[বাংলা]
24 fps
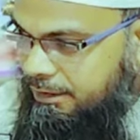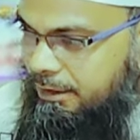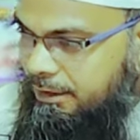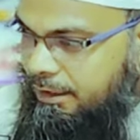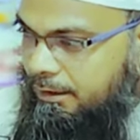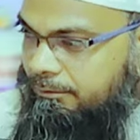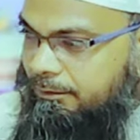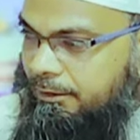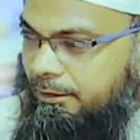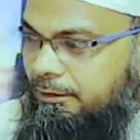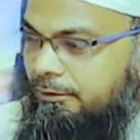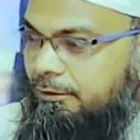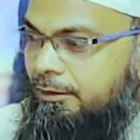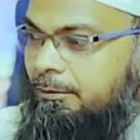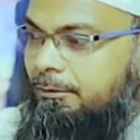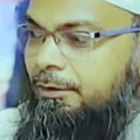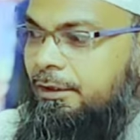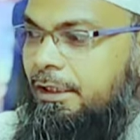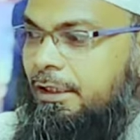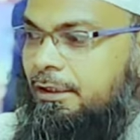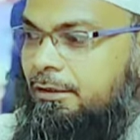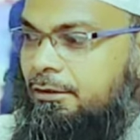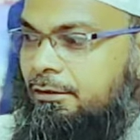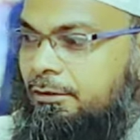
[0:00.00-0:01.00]
আজকে আপনাদের
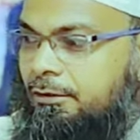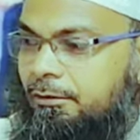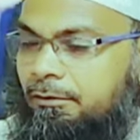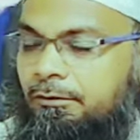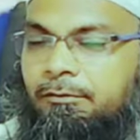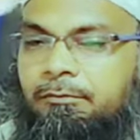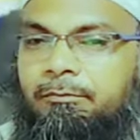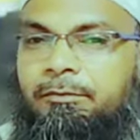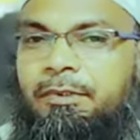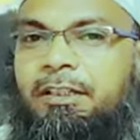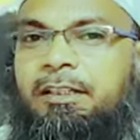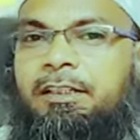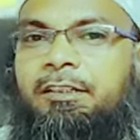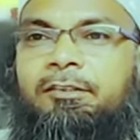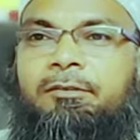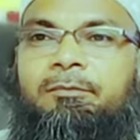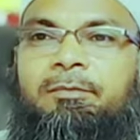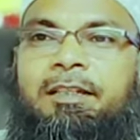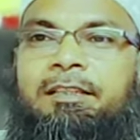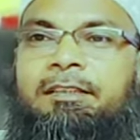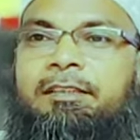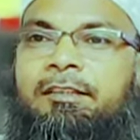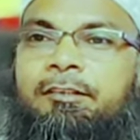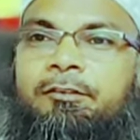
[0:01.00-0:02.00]
সামনে একজন বিখ্যাত
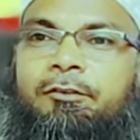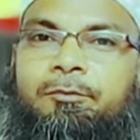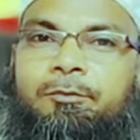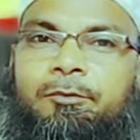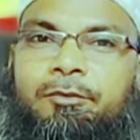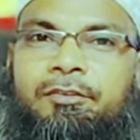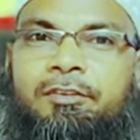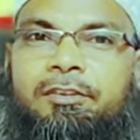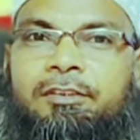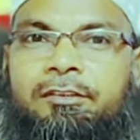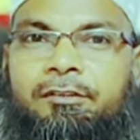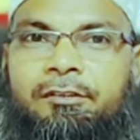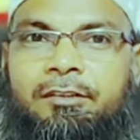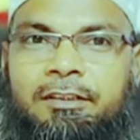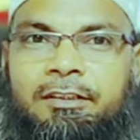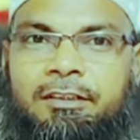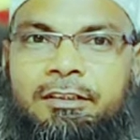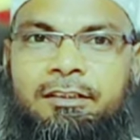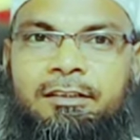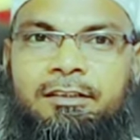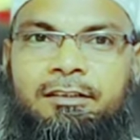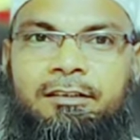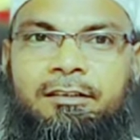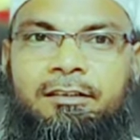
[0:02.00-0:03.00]
ব্যক্তিকে উপস্থিত
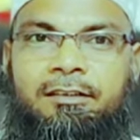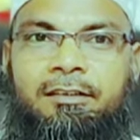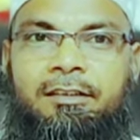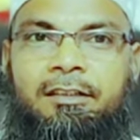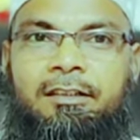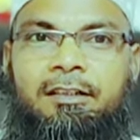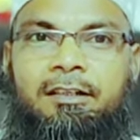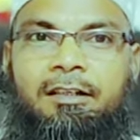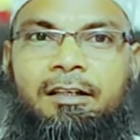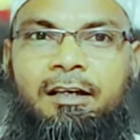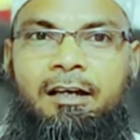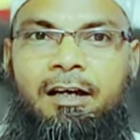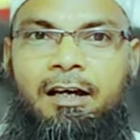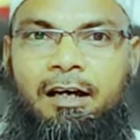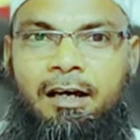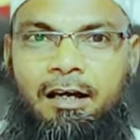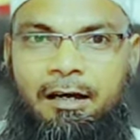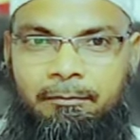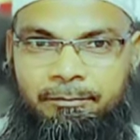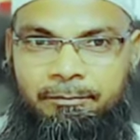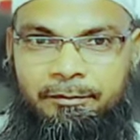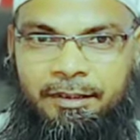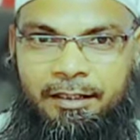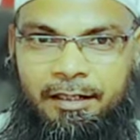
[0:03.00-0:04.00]
করেছি
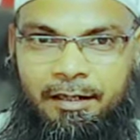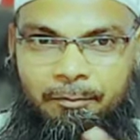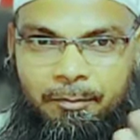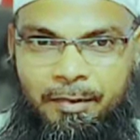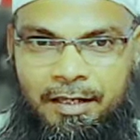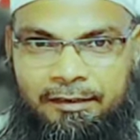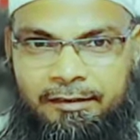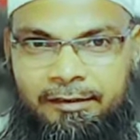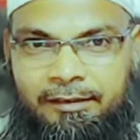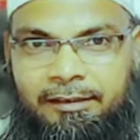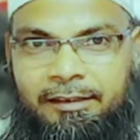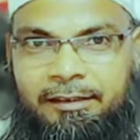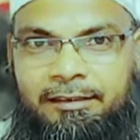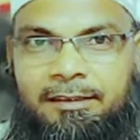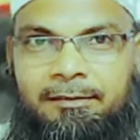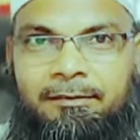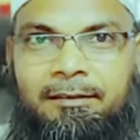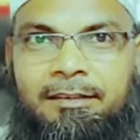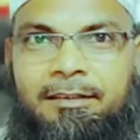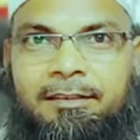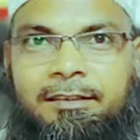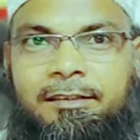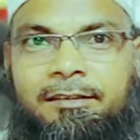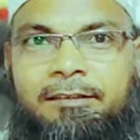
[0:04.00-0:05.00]
আপনারা পাশে দেখতে
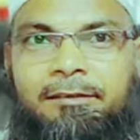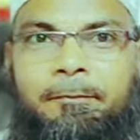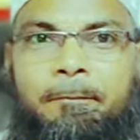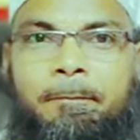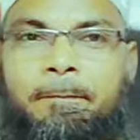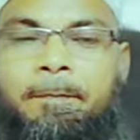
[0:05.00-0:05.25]
পাচ্ছেন